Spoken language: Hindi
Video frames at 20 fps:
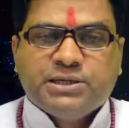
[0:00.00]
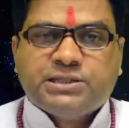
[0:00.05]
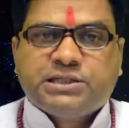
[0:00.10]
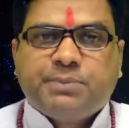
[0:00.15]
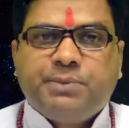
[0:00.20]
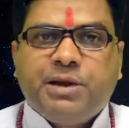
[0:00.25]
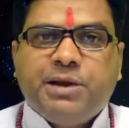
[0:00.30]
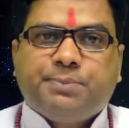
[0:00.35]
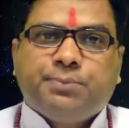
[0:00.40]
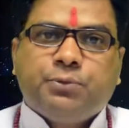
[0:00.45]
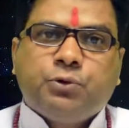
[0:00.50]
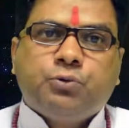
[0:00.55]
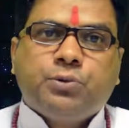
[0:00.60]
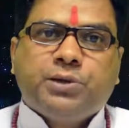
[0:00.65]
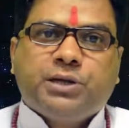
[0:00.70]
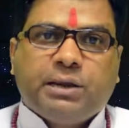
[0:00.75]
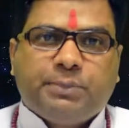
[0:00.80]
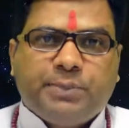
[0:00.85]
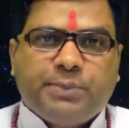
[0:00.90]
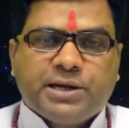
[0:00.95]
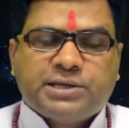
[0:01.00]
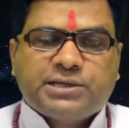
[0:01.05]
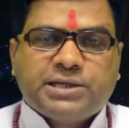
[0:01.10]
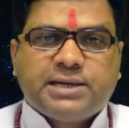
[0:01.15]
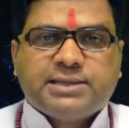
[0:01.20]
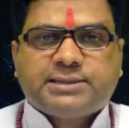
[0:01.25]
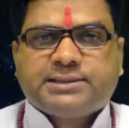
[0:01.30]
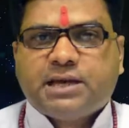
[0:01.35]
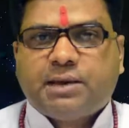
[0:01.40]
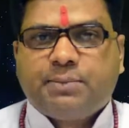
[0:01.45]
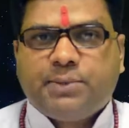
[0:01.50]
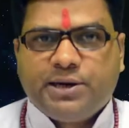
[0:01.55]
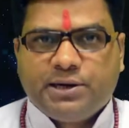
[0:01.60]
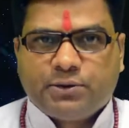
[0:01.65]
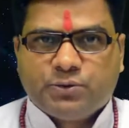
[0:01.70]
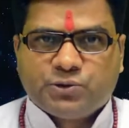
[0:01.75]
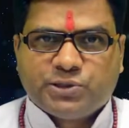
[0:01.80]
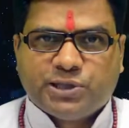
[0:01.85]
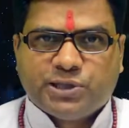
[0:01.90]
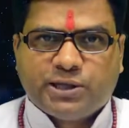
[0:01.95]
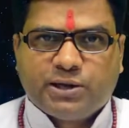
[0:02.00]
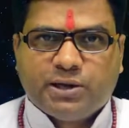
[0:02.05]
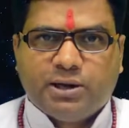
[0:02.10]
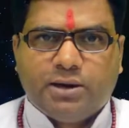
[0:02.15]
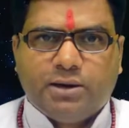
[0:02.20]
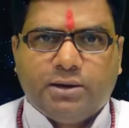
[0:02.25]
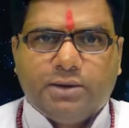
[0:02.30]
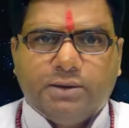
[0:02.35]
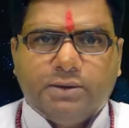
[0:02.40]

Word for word: समय पूर्व की अपेक्षा सामान्य गुजरेगा